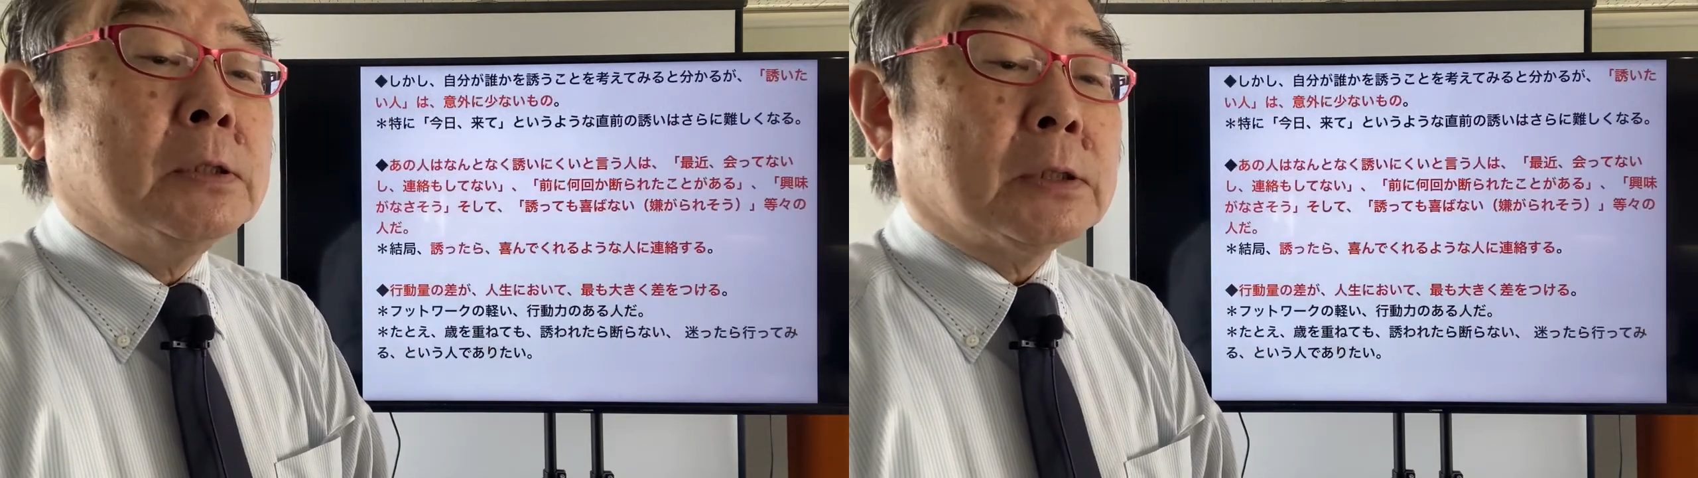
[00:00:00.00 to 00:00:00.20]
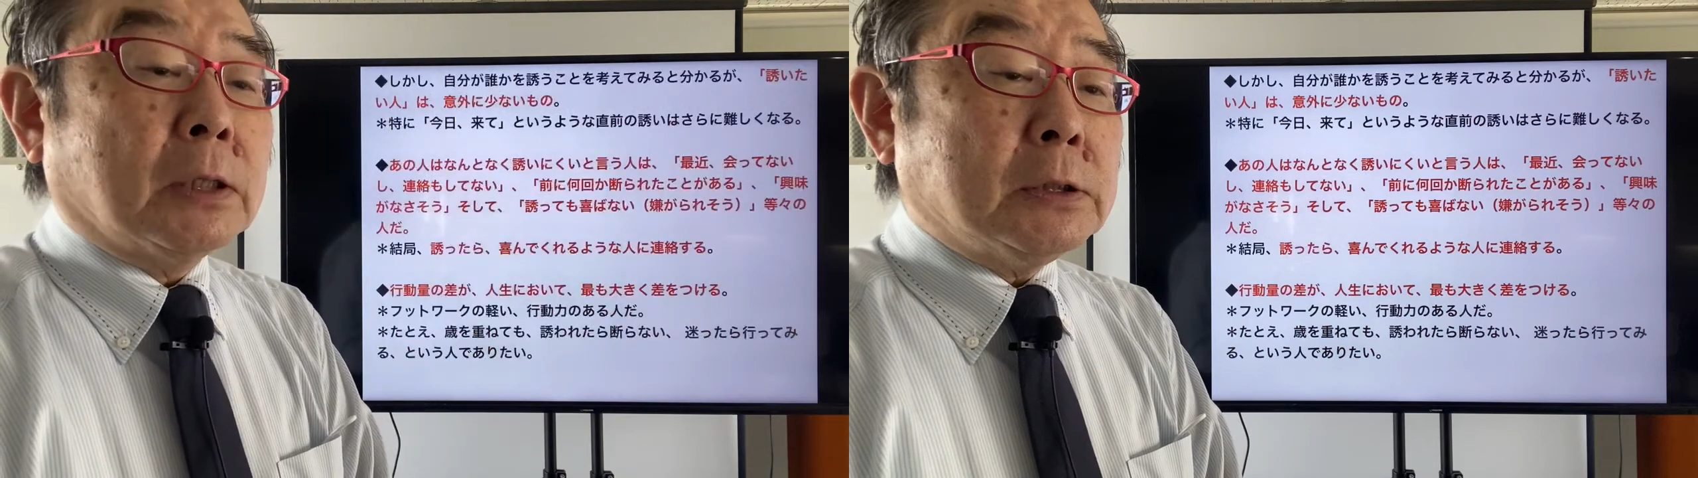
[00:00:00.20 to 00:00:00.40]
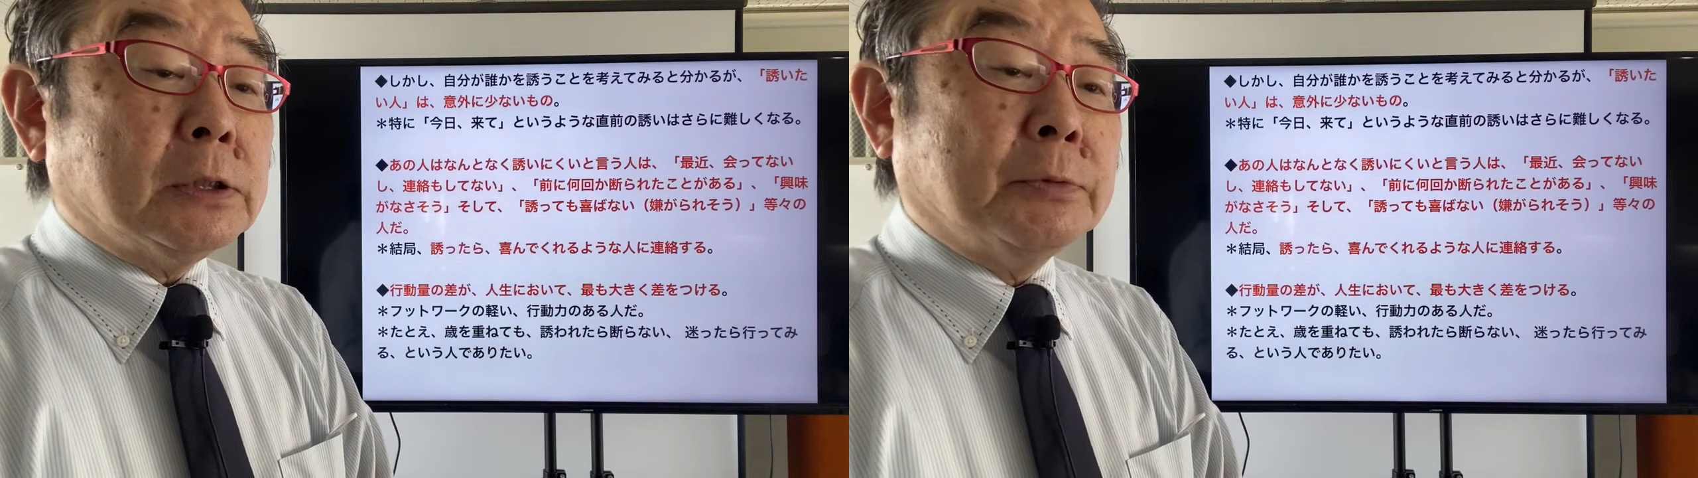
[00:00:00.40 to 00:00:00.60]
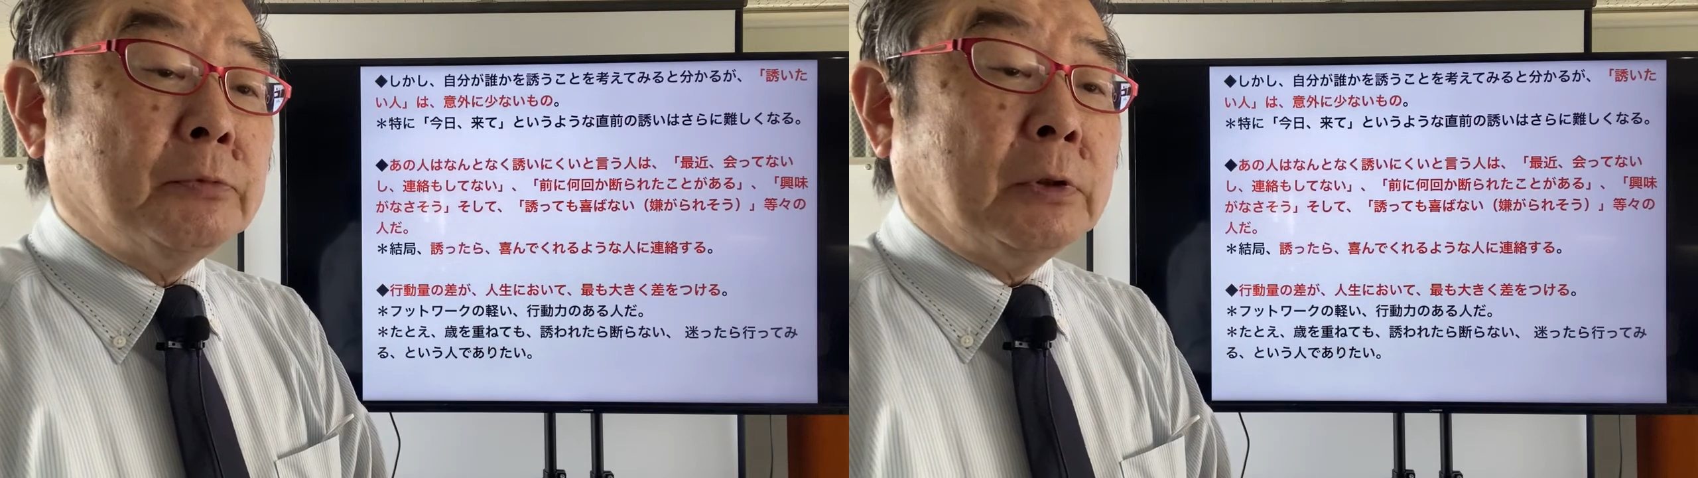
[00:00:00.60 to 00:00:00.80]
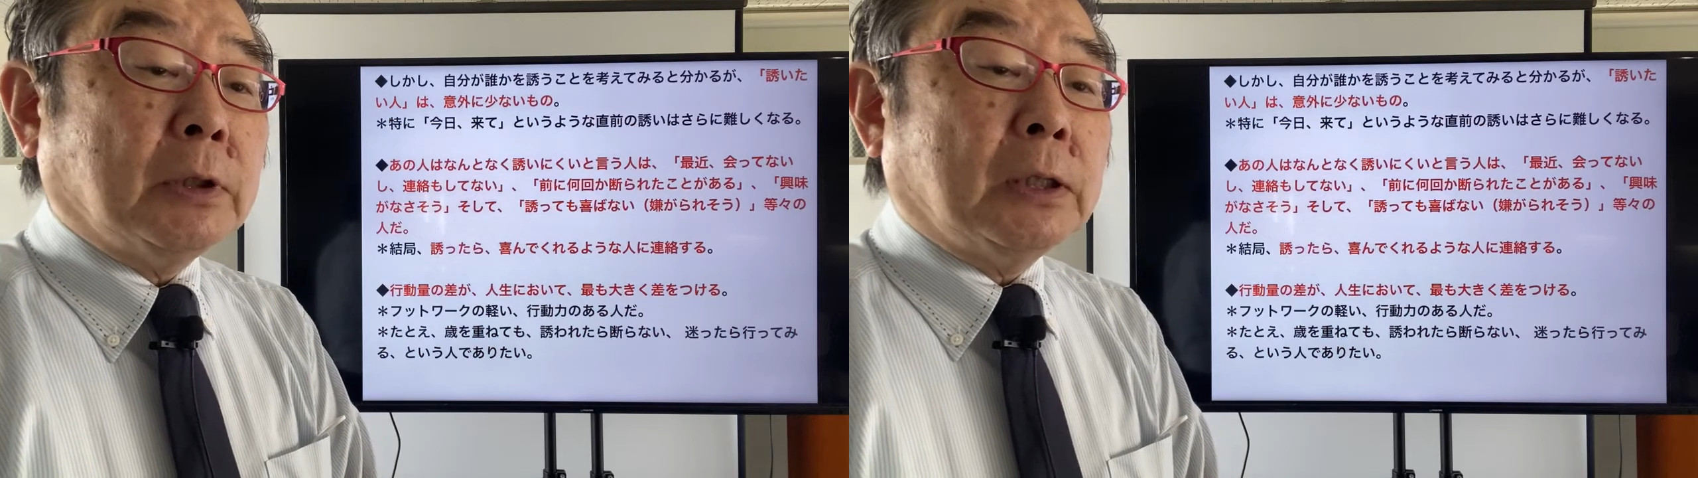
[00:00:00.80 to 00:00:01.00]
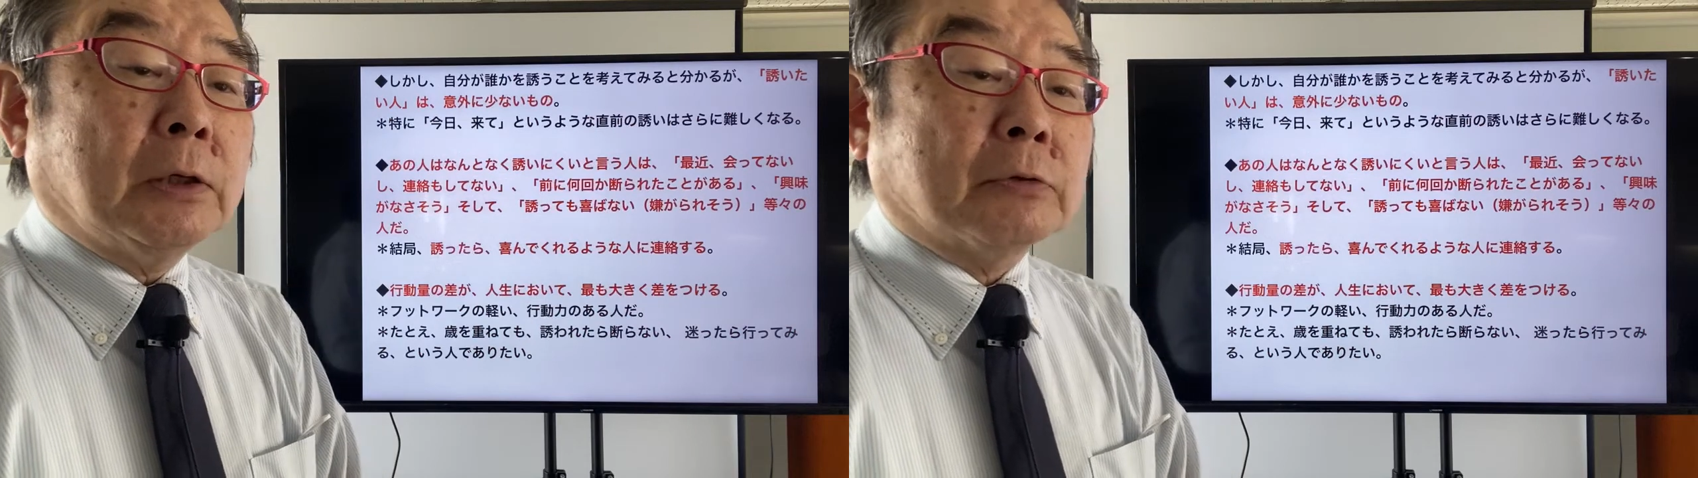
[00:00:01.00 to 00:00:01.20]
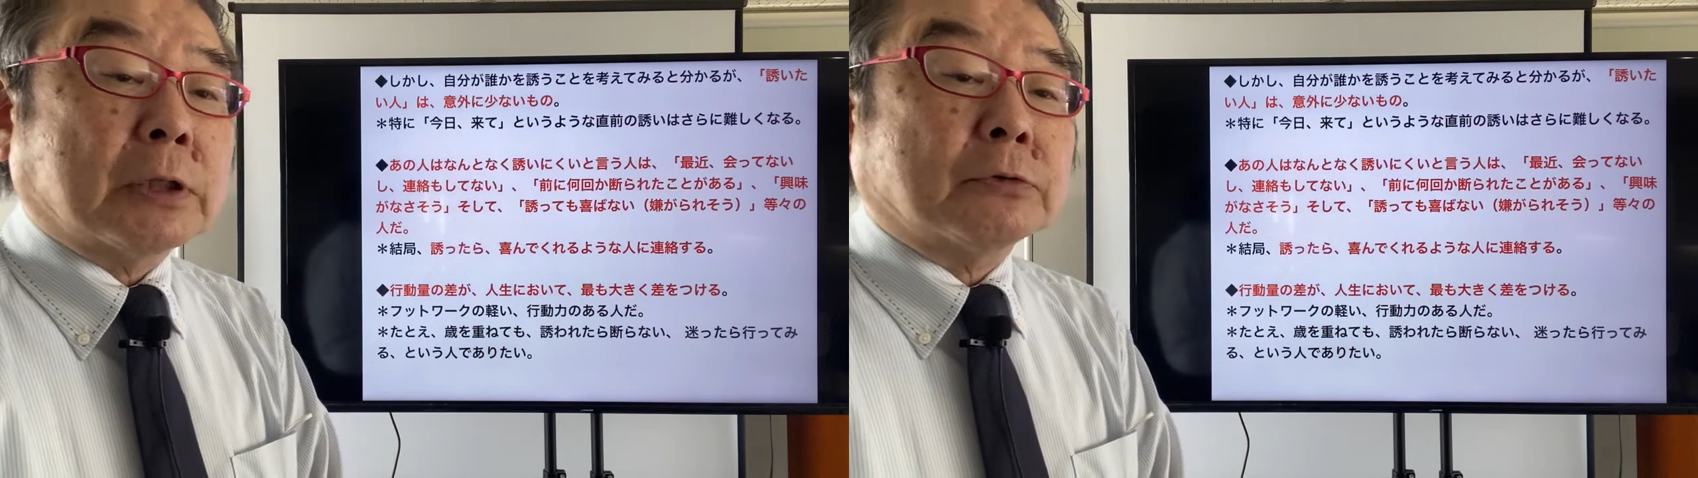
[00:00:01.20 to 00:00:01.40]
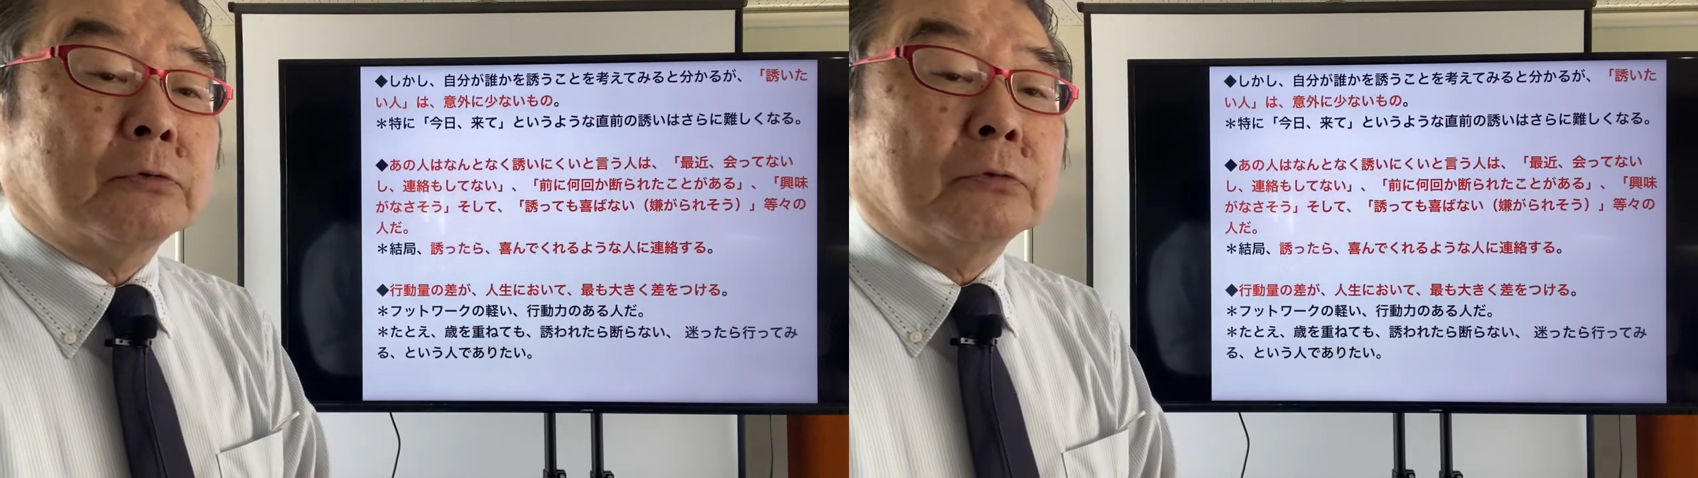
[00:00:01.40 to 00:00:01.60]
しかし自分が誰かを
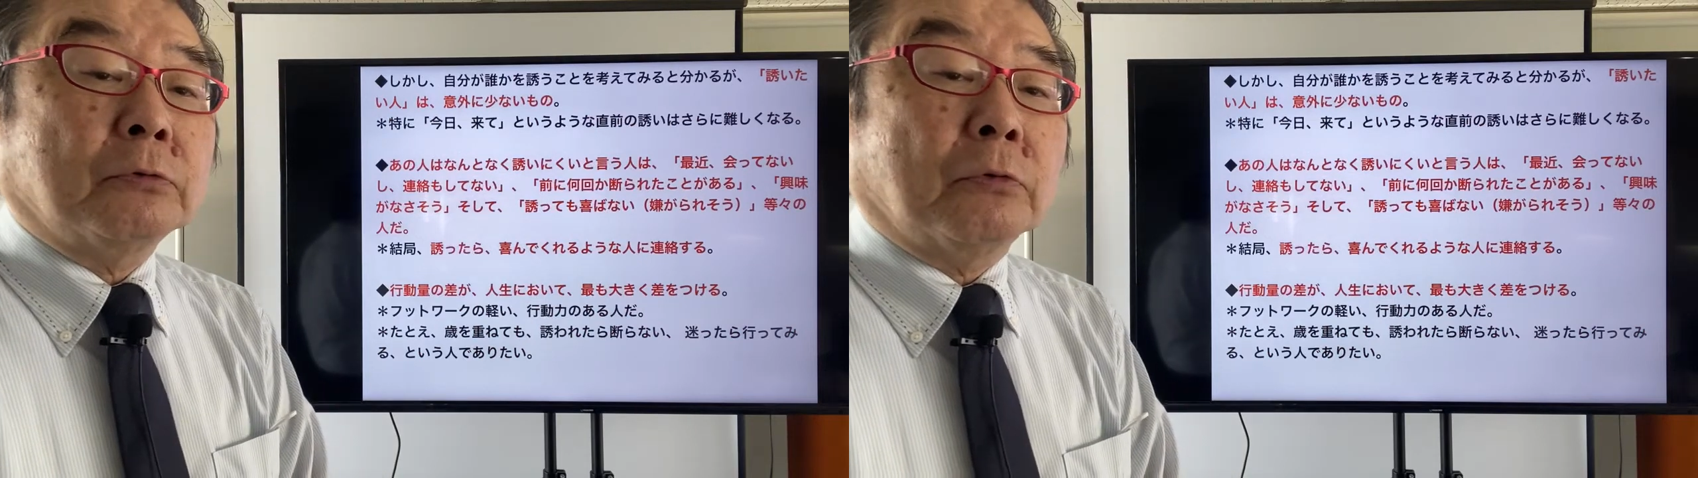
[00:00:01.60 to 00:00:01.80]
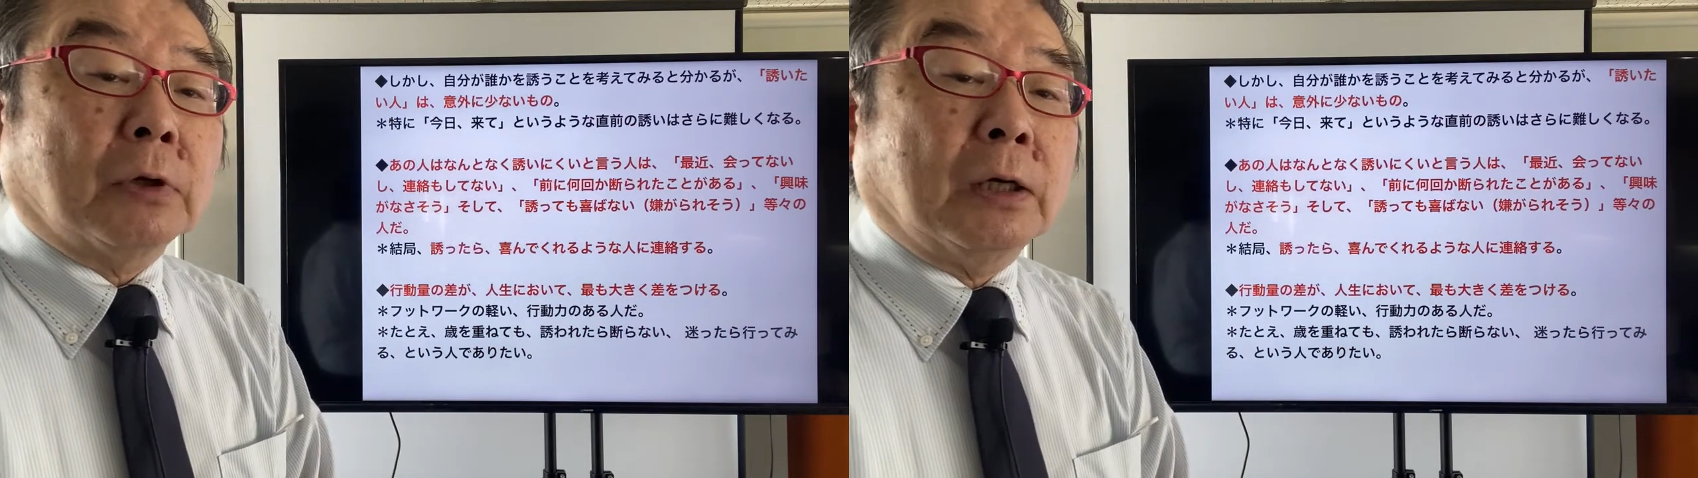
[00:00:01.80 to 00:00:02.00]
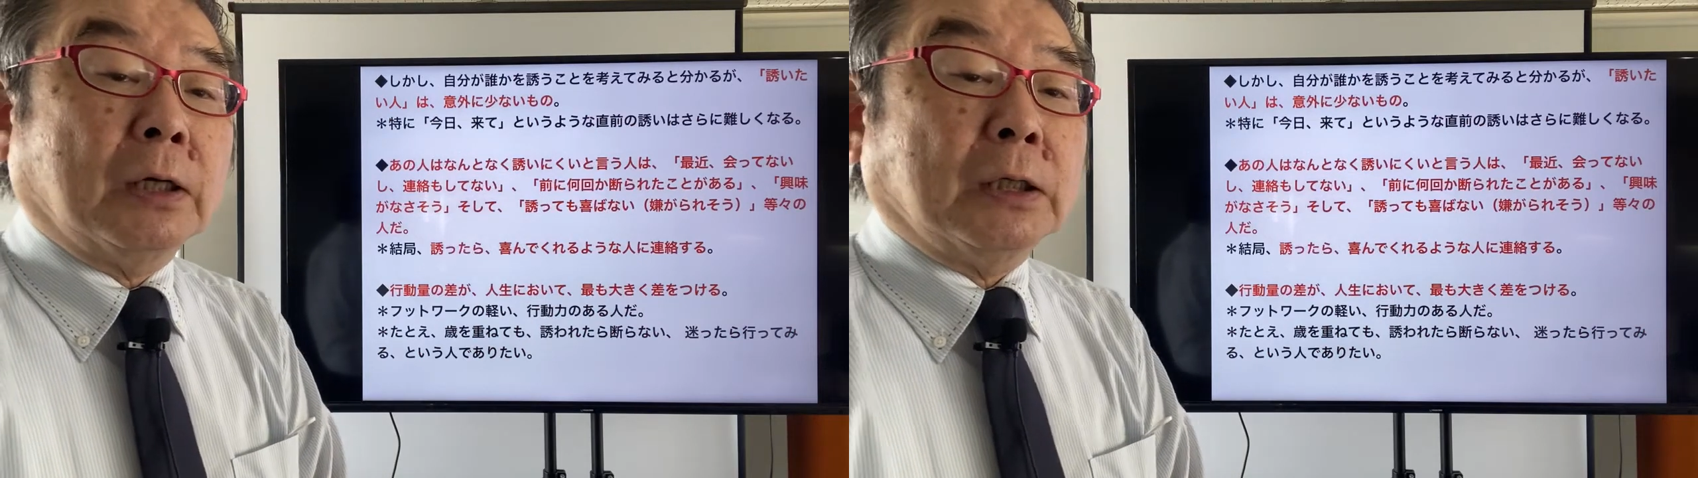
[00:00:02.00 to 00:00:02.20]
誘うことを考